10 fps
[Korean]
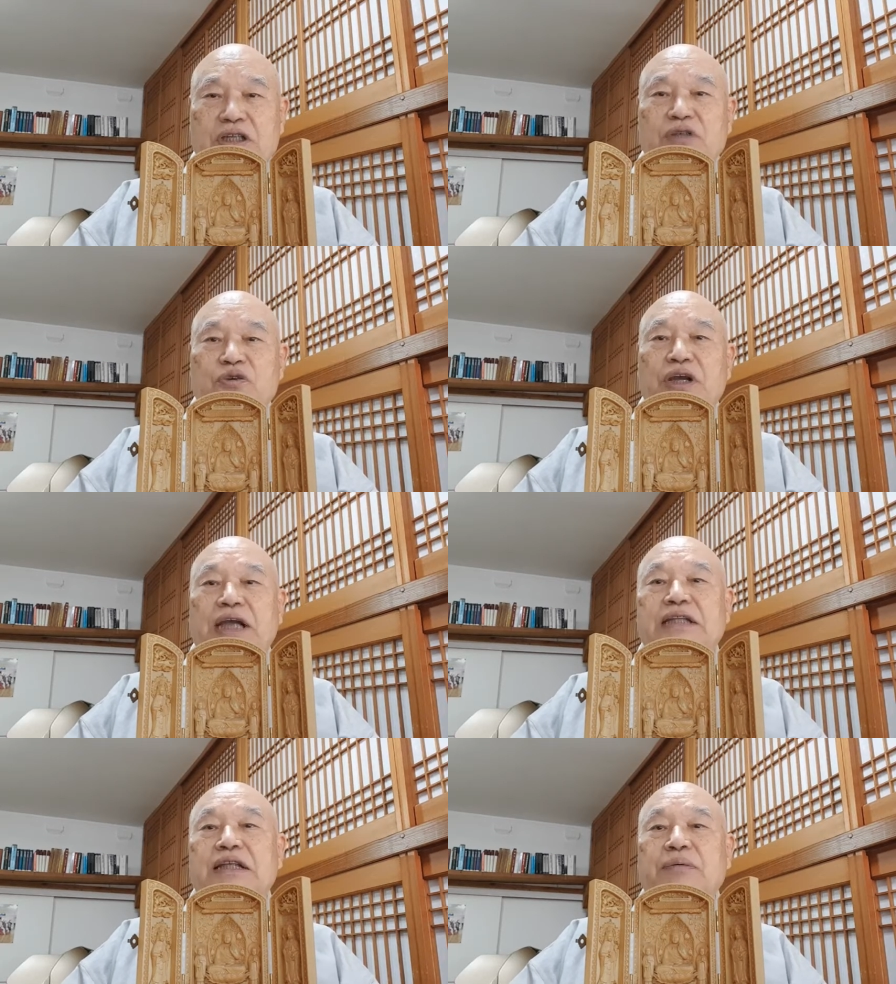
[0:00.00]
지위에
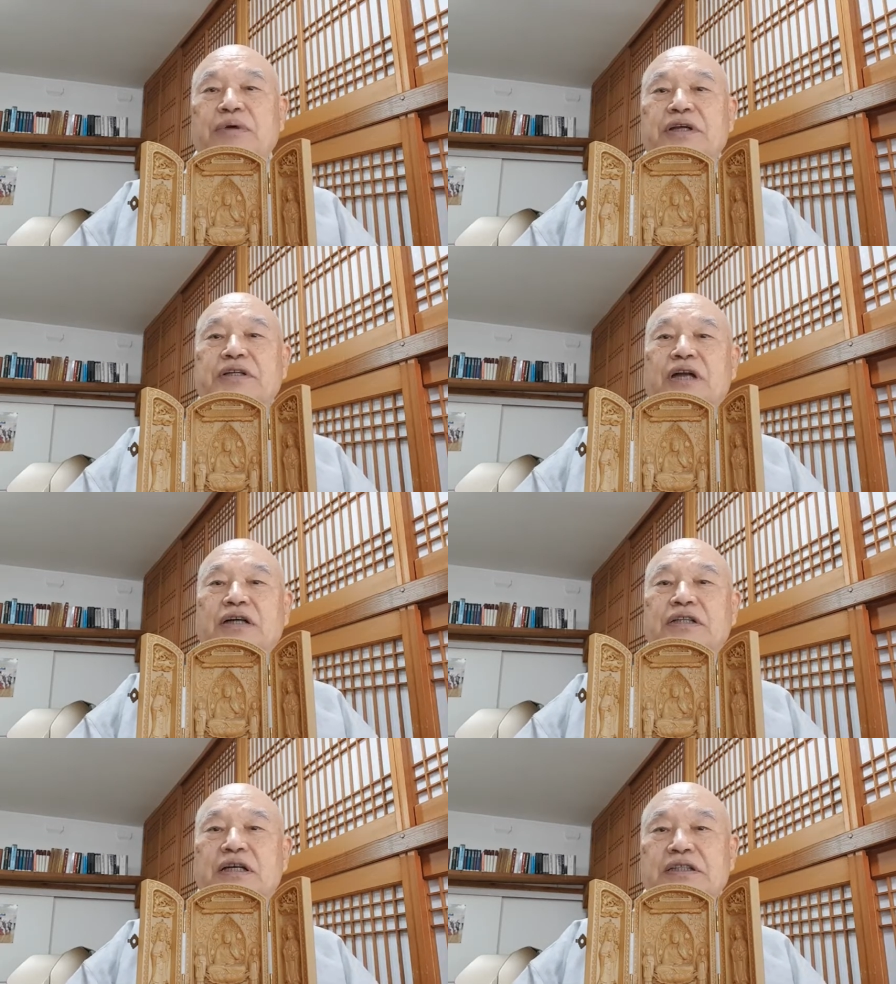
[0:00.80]
있다면
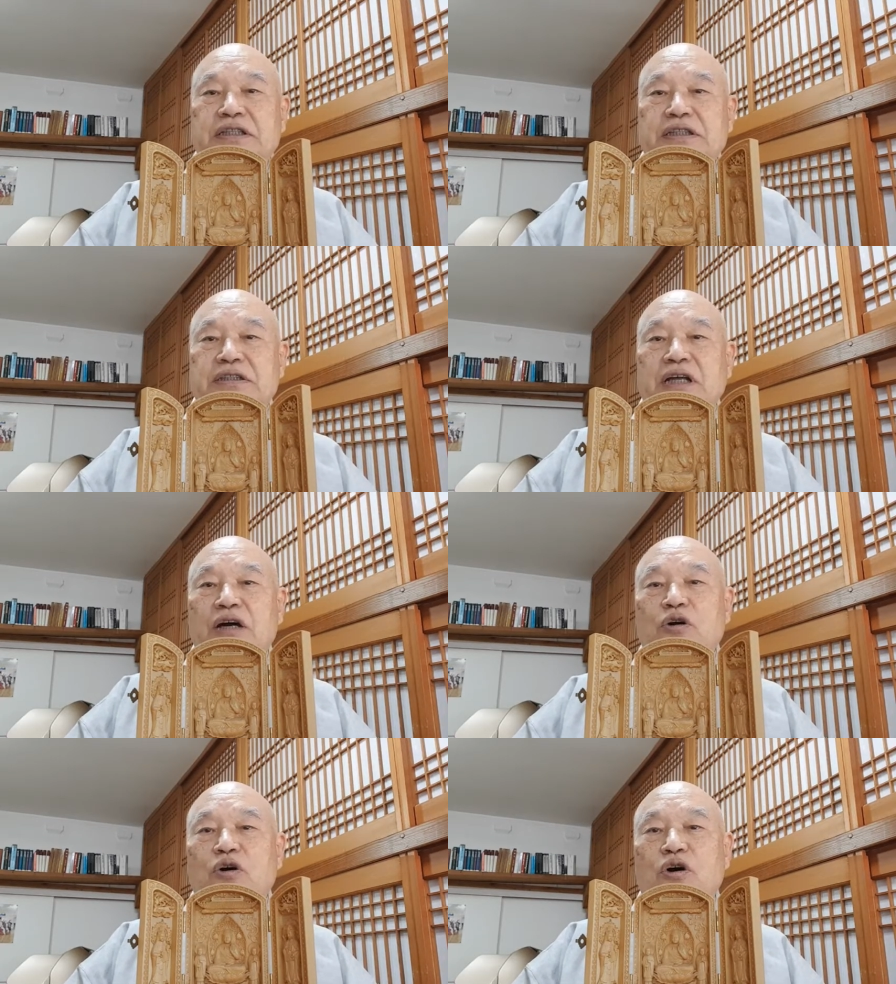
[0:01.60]
항상
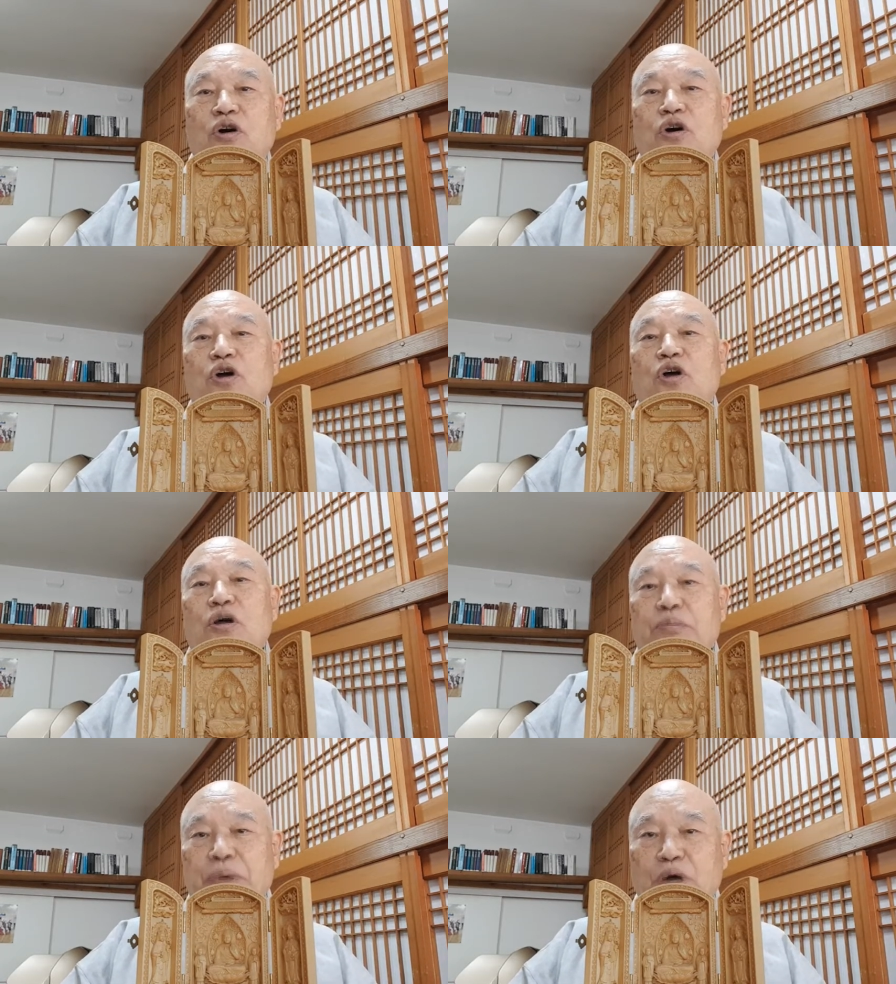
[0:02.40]
친근하고
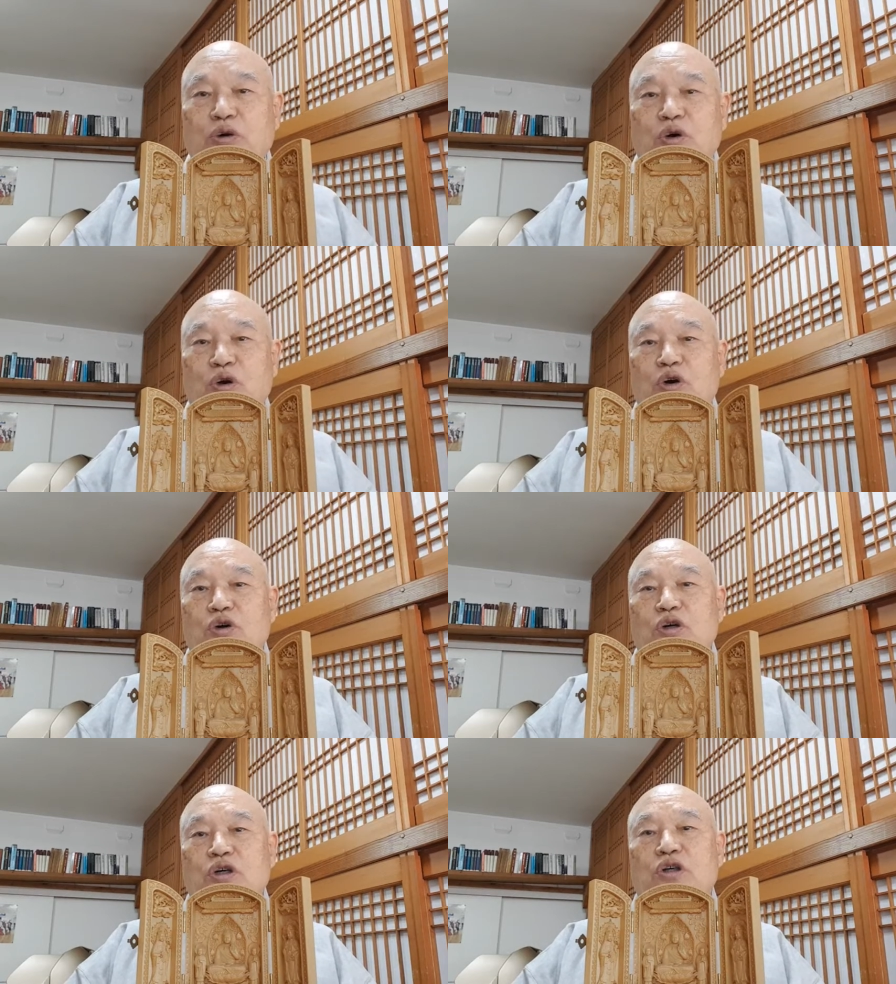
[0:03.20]

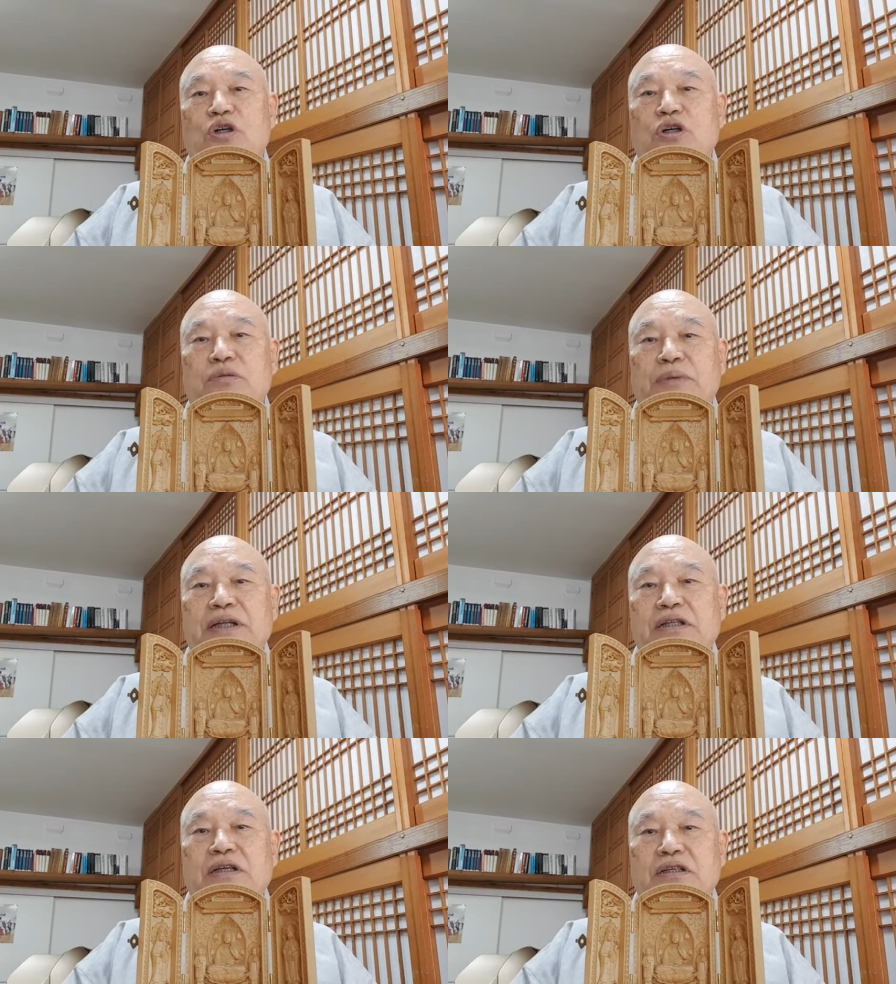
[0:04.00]
배우고 어,
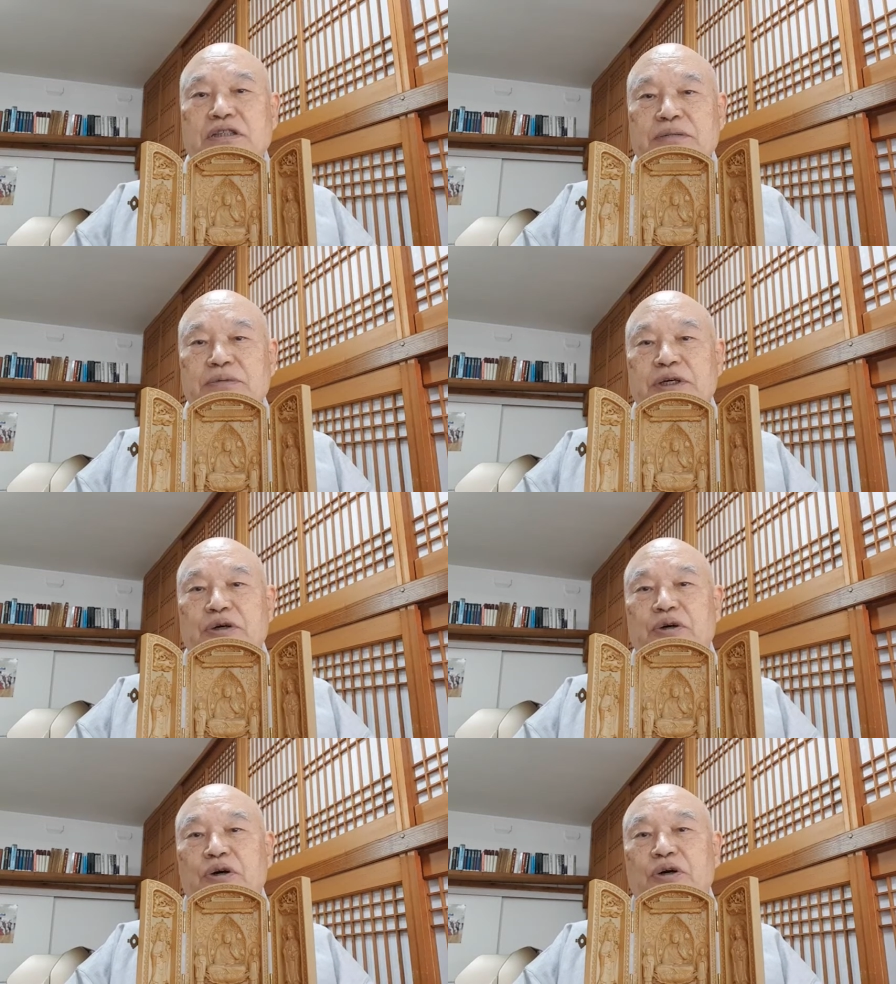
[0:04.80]
받들어
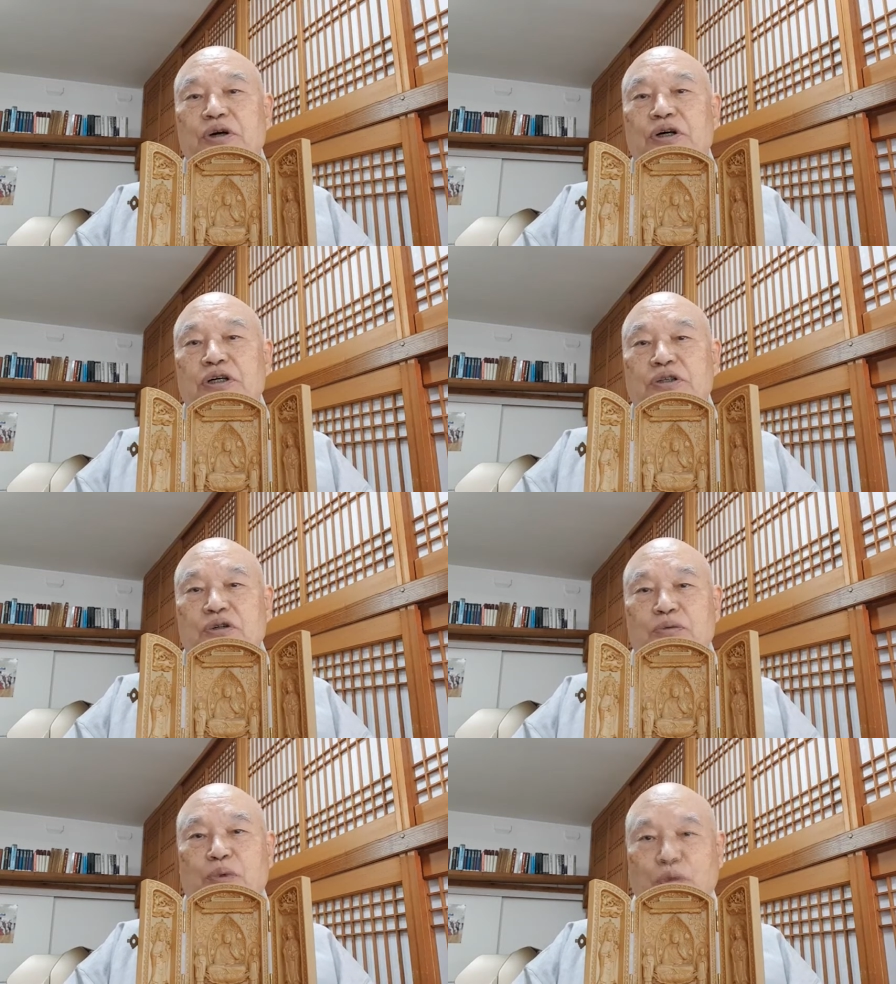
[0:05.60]
섬기고
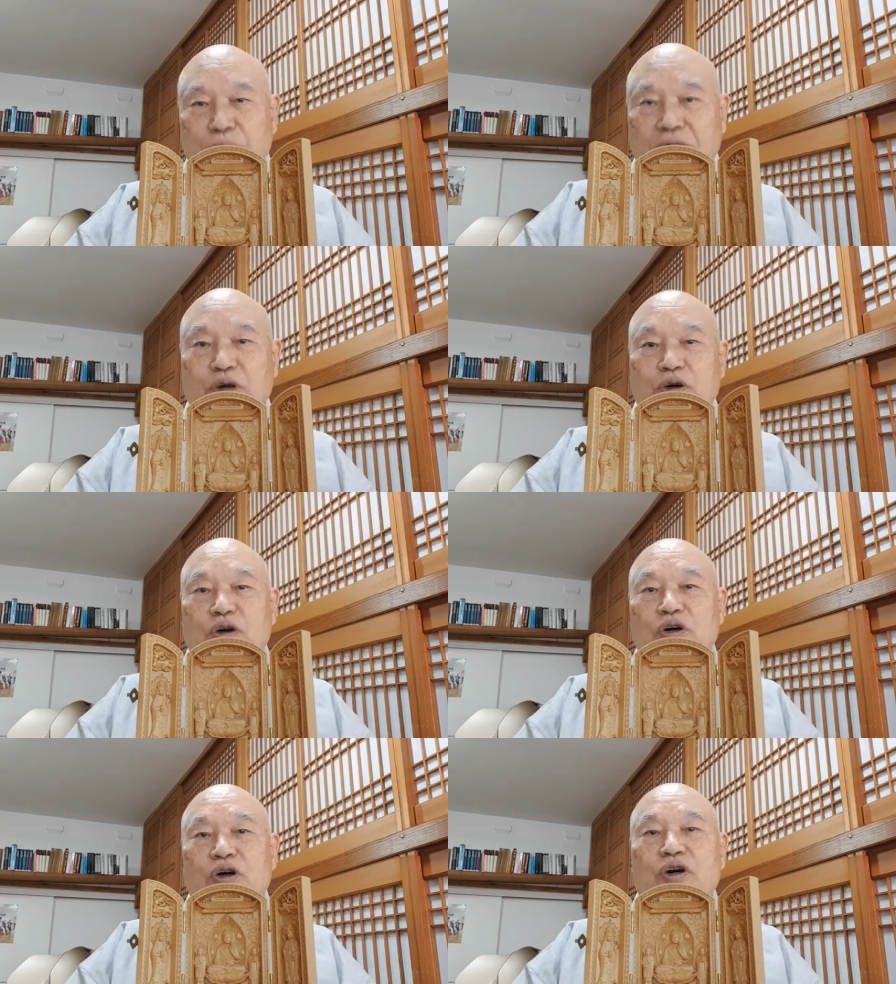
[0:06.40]
또 본받고
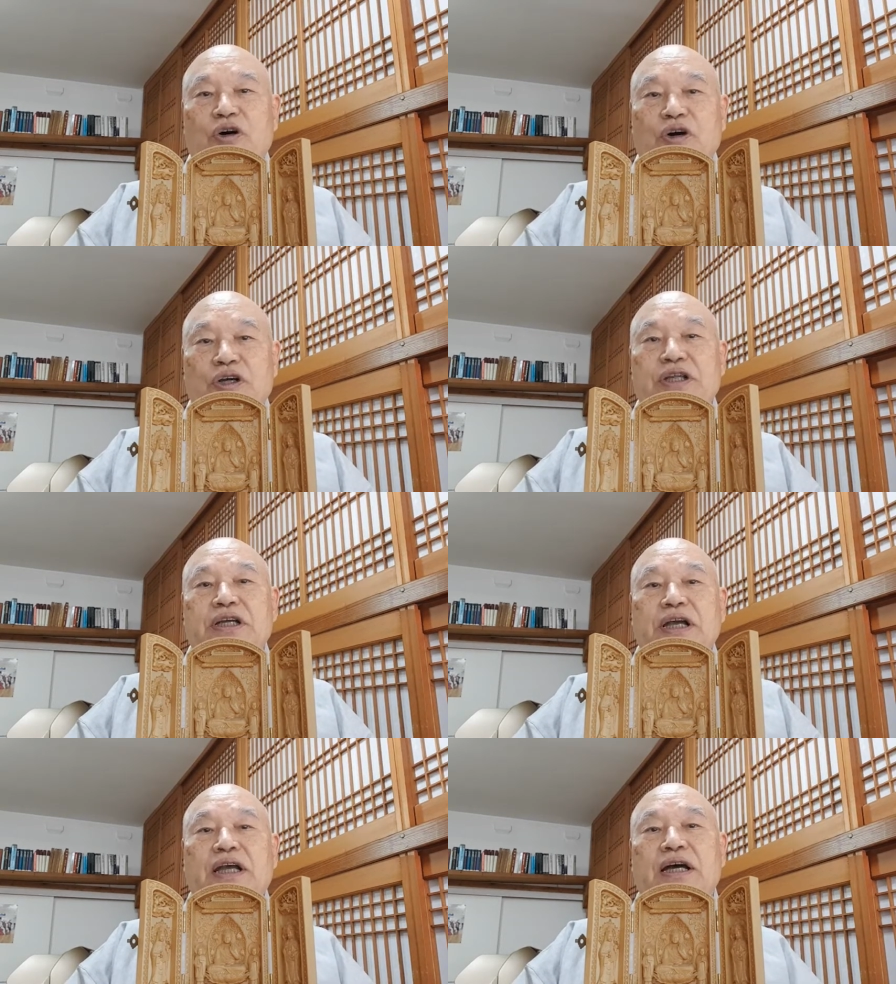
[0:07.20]
어,
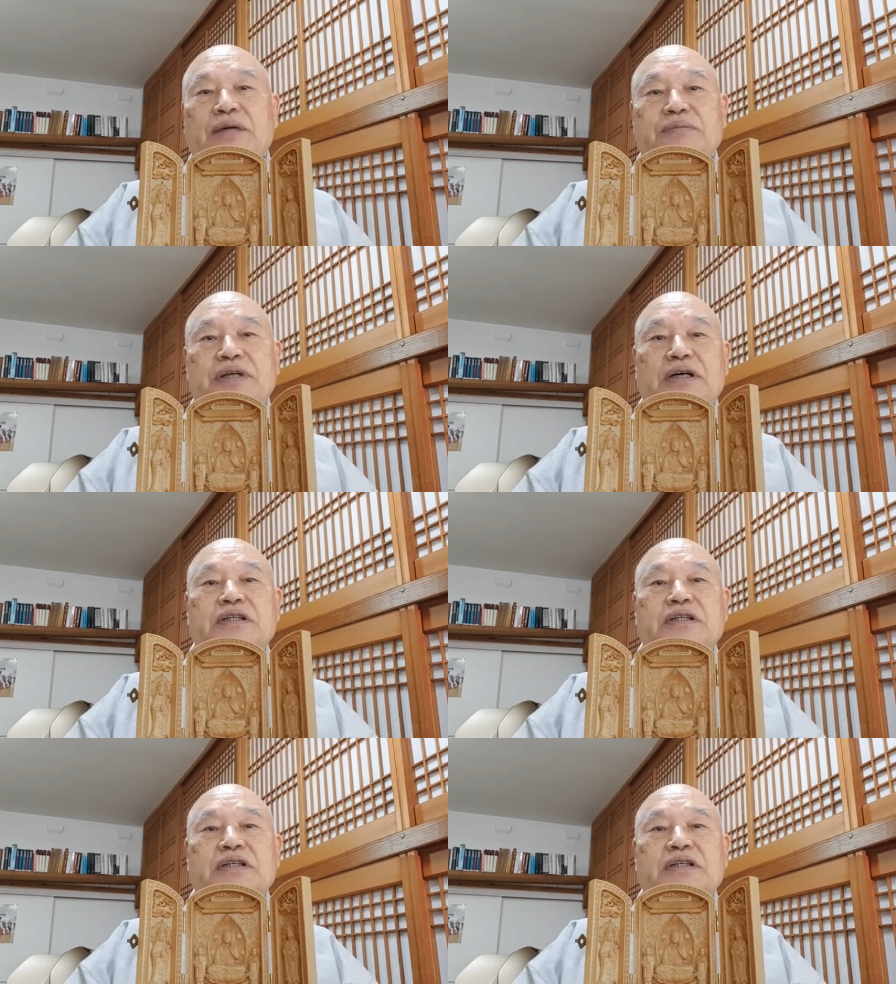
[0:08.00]
이렇게 해야 합니다.